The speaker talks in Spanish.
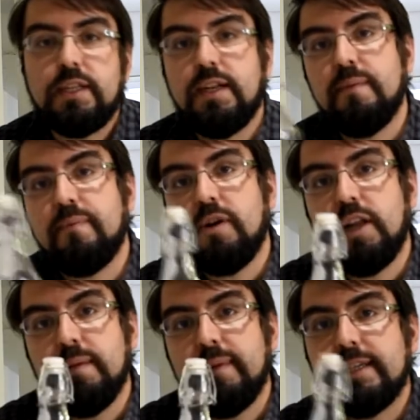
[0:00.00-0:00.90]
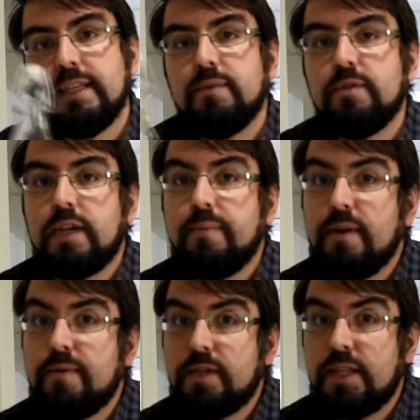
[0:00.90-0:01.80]
a tener problemas, qué, problemas
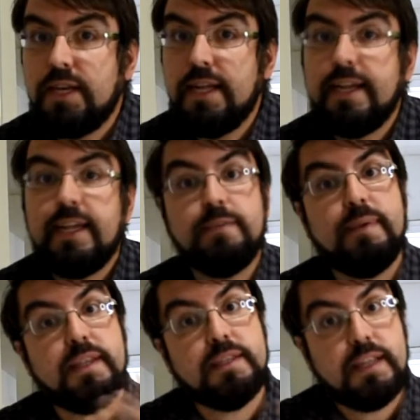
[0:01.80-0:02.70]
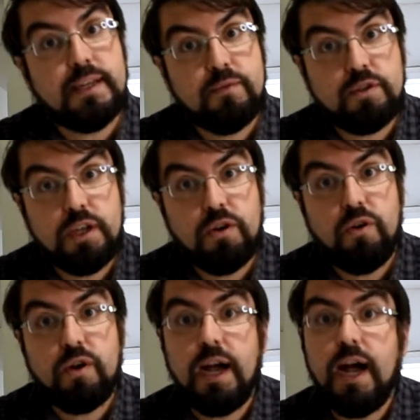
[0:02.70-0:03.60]
vamos a tener, qué especies tenemos que
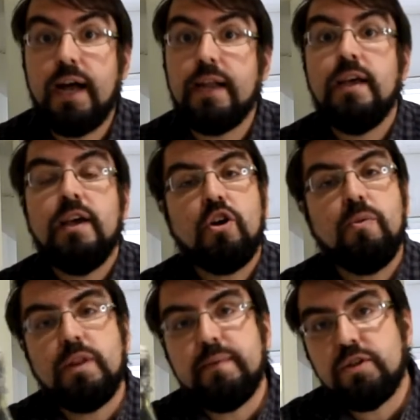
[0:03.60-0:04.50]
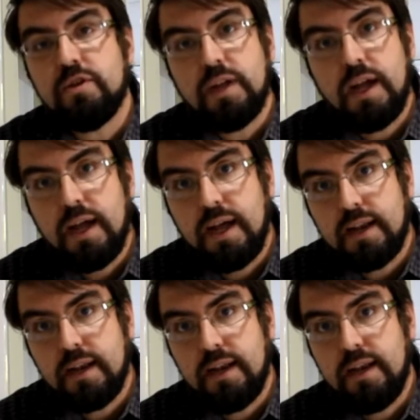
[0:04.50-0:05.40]
colocar, cómo
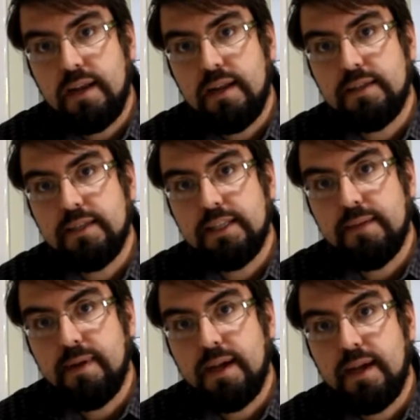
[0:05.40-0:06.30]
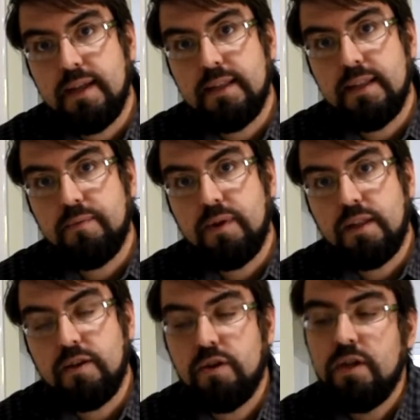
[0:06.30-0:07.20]
dimensionar el, sistema de
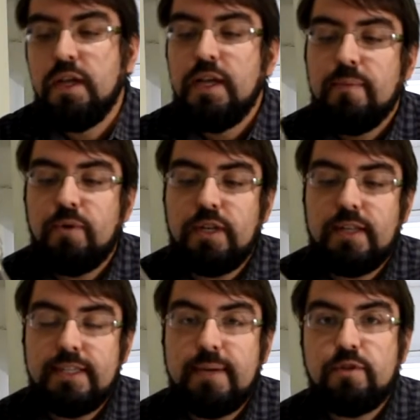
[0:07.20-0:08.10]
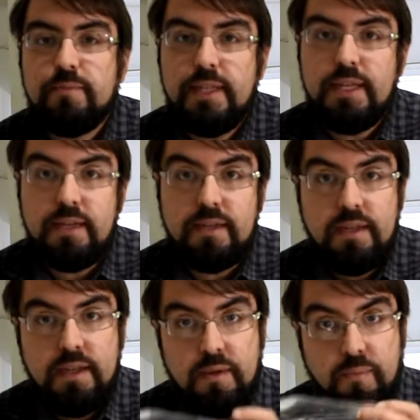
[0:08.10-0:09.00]
depuración, pues necesitamos medir.
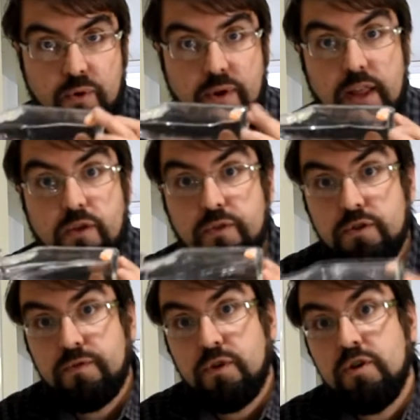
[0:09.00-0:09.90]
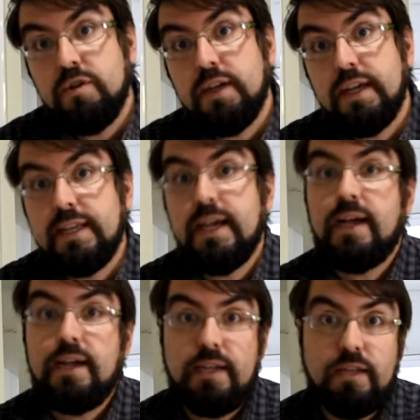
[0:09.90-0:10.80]
Por un lado, fósforo, que
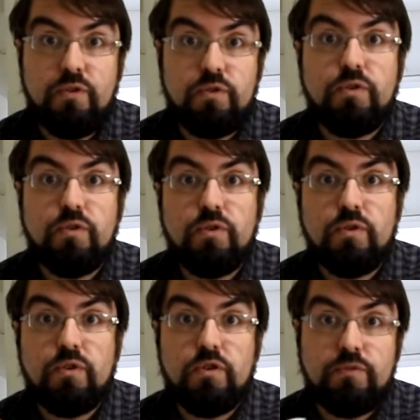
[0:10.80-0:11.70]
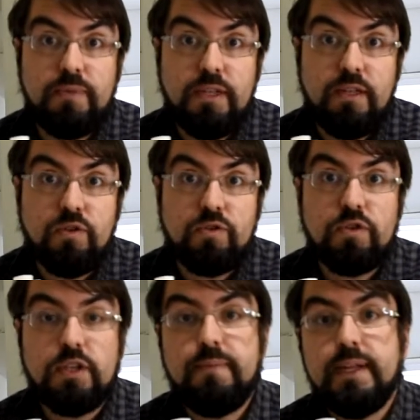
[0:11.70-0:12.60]
ya en otros vídeos
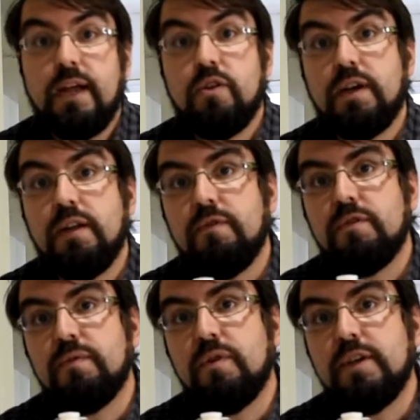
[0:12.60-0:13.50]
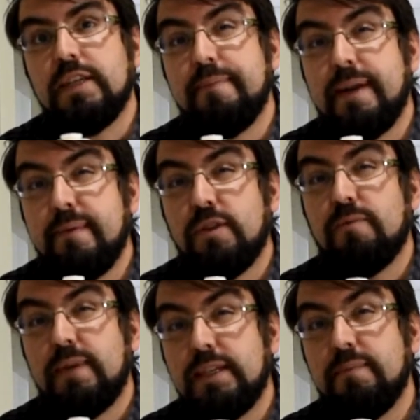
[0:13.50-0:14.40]
os he explicado que el fósforo es el parámetro
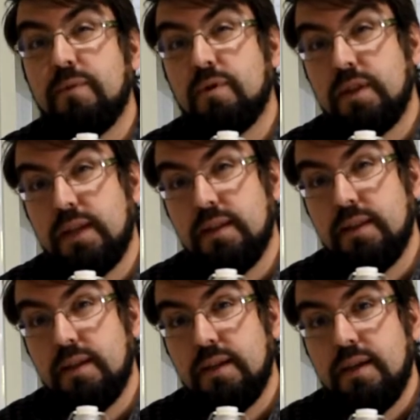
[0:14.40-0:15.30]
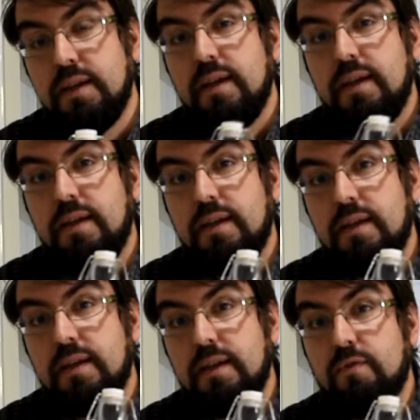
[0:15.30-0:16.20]
más importante
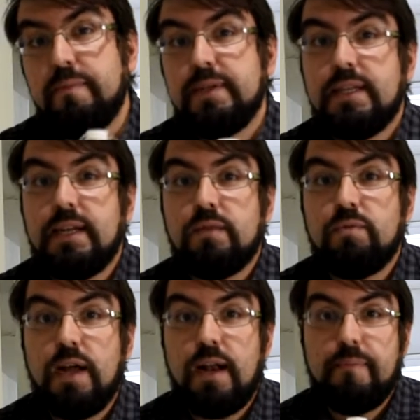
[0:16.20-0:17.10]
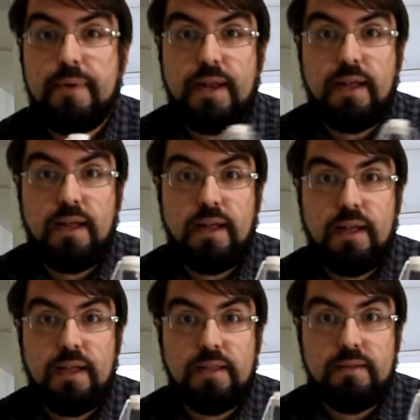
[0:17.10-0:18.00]
eh, en una piscina natural
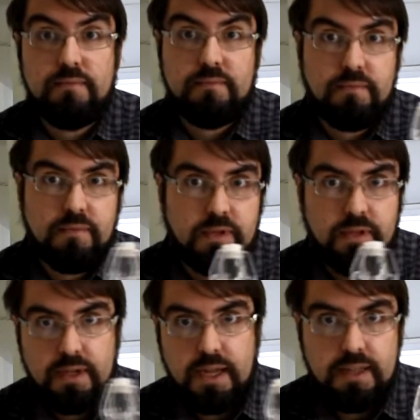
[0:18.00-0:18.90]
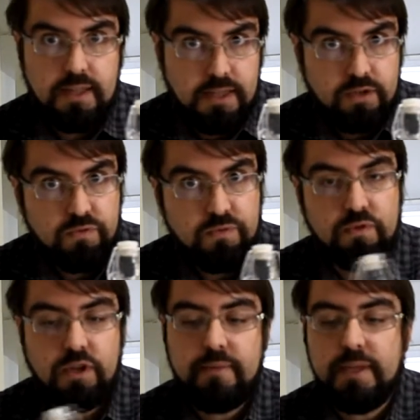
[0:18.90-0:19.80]
para eh, garantizar su
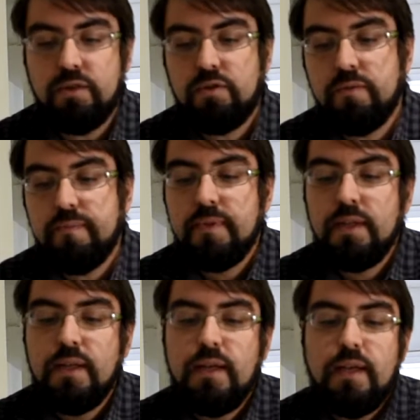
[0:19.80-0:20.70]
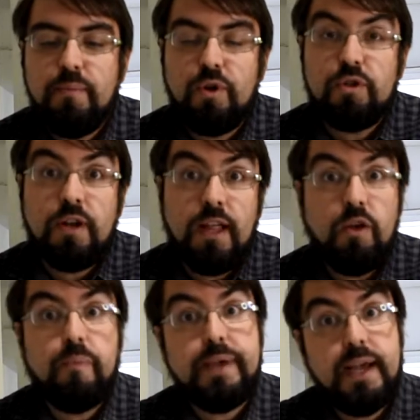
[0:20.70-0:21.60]
funcionamiento. Por otro
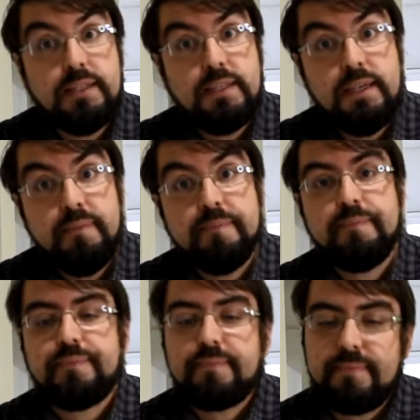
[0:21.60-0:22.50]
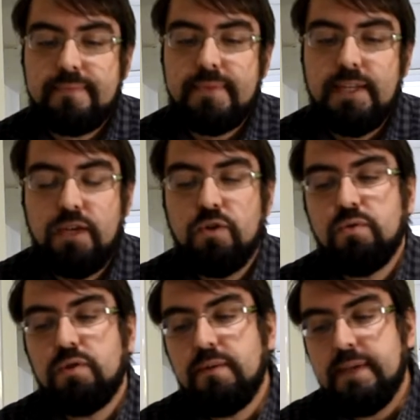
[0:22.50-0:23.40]
lado, pH y
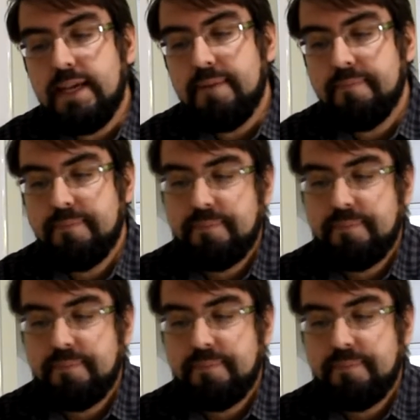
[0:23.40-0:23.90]
conductividad.